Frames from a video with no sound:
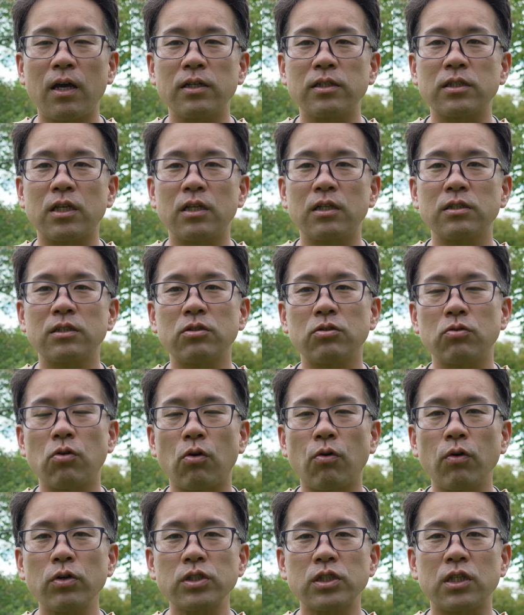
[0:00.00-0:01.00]
え収
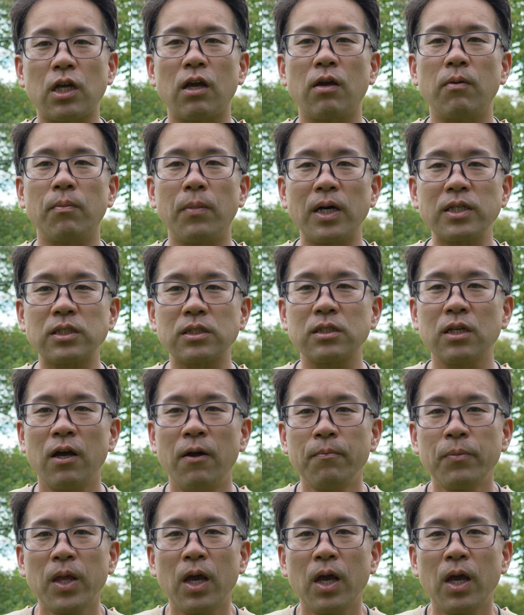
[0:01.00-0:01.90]
録をしています。